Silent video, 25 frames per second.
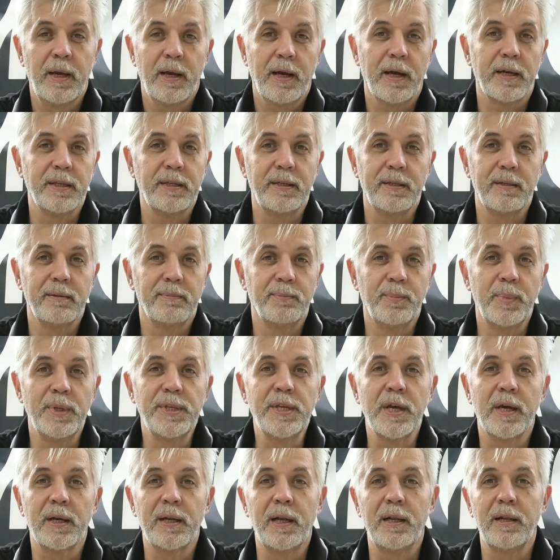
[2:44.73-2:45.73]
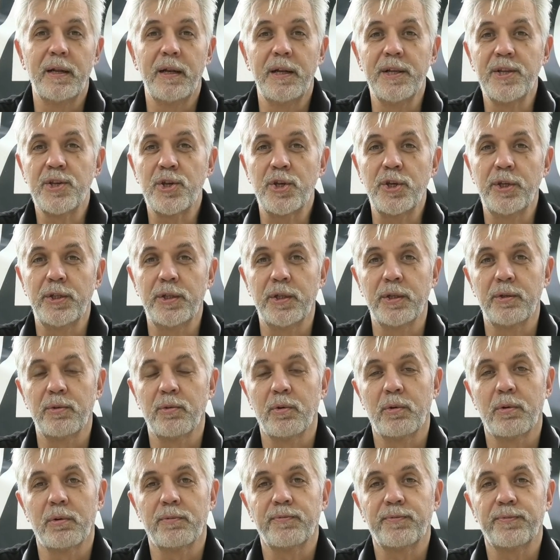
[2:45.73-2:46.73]
Они меняли личины,
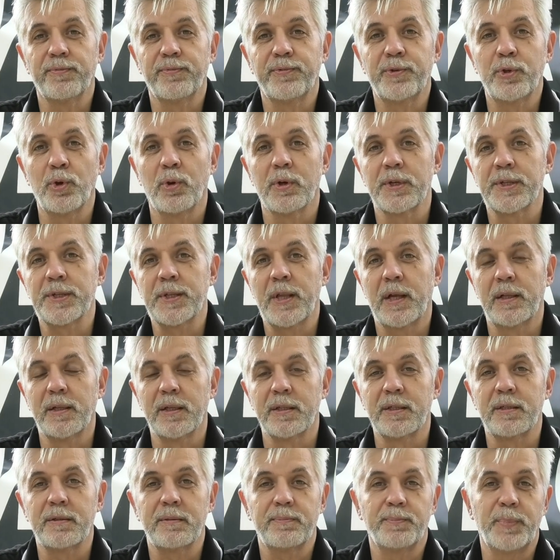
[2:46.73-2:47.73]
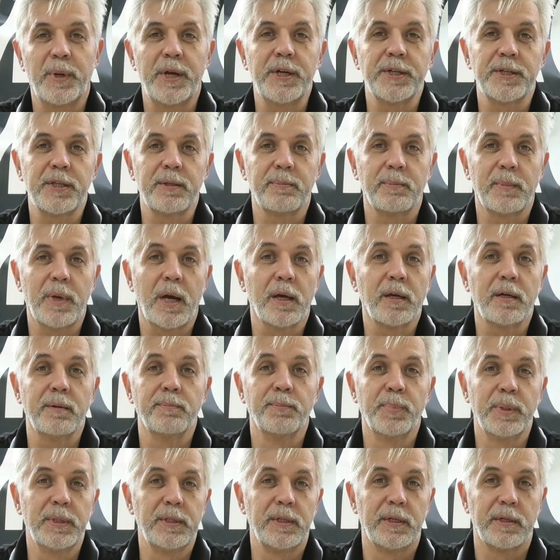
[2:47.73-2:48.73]
но все осталось прежним, как и
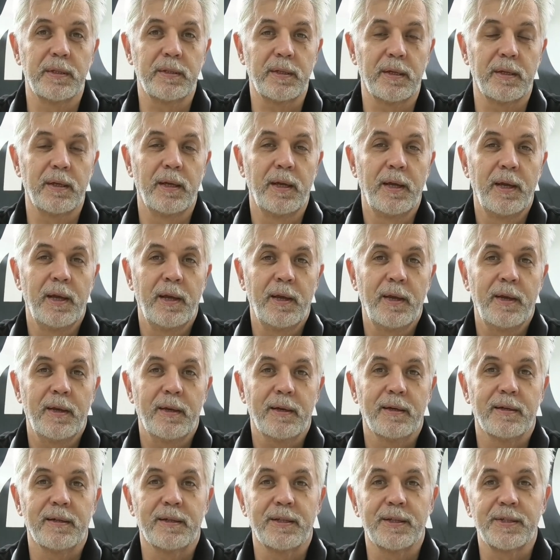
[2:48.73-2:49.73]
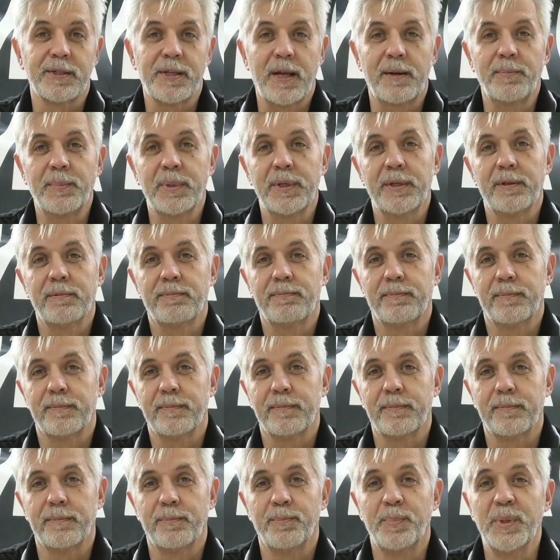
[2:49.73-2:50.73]
было. Это э, самый
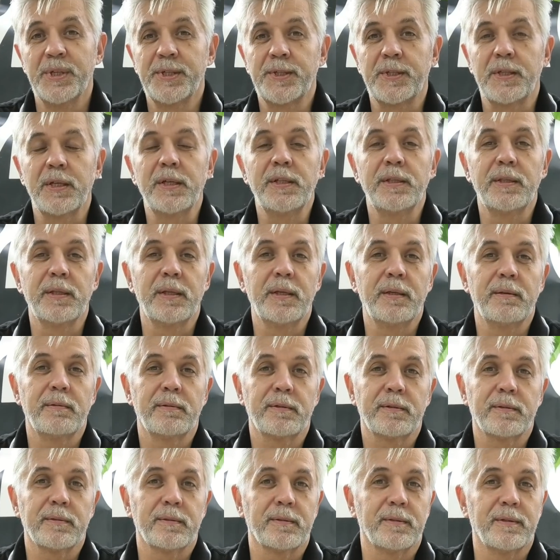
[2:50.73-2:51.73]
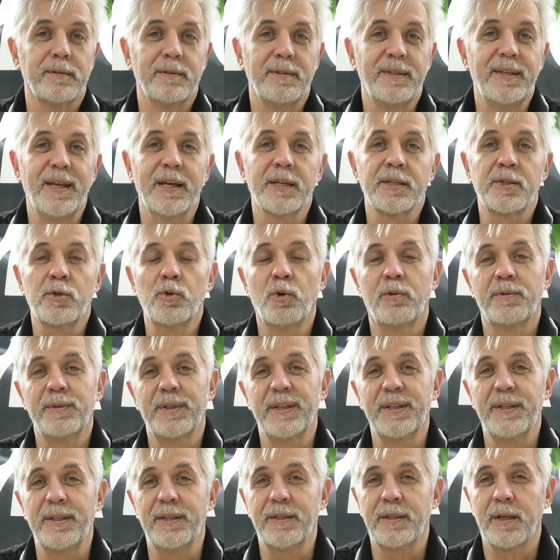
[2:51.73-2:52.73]
бесстыдный, э, не
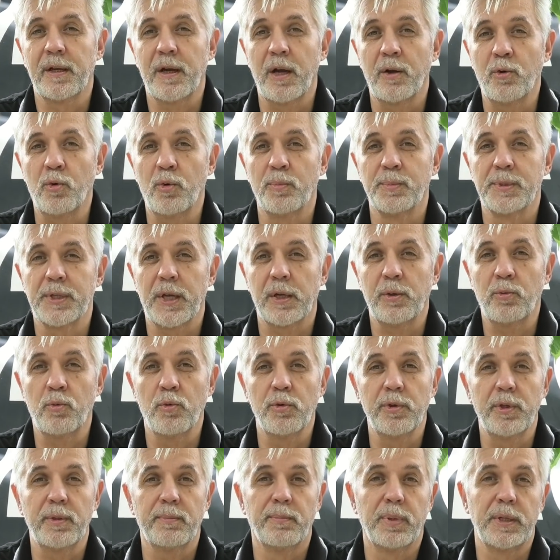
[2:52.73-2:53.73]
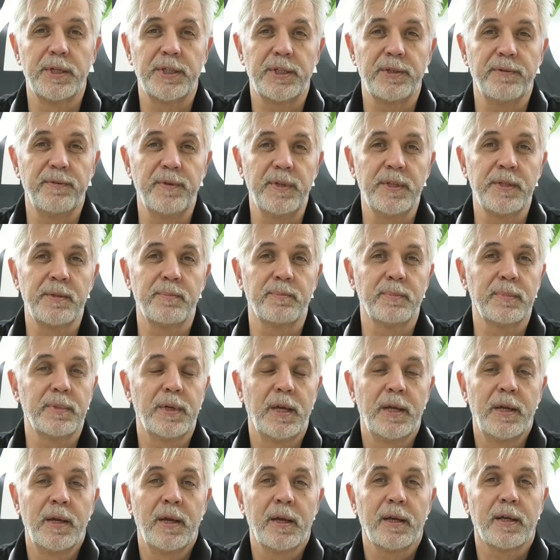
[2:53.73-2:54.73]
основанный ни на каком законе большевизм,
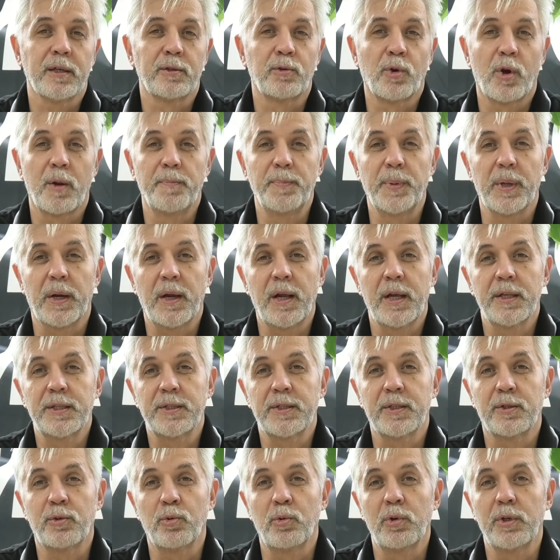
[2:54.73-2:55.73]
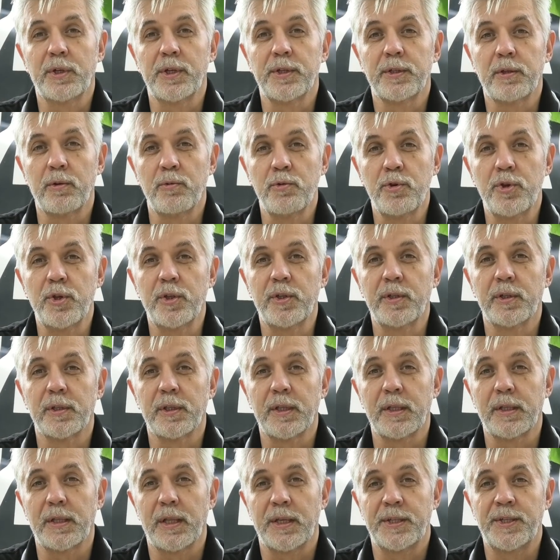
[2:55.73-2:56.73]
который опирается только исключительно
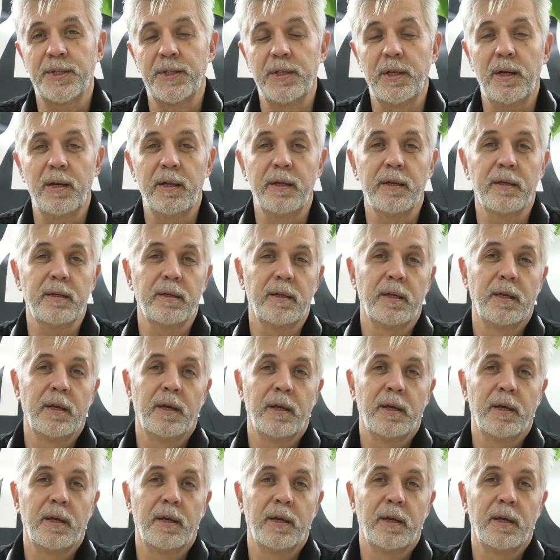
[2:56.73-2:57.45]
на насилие,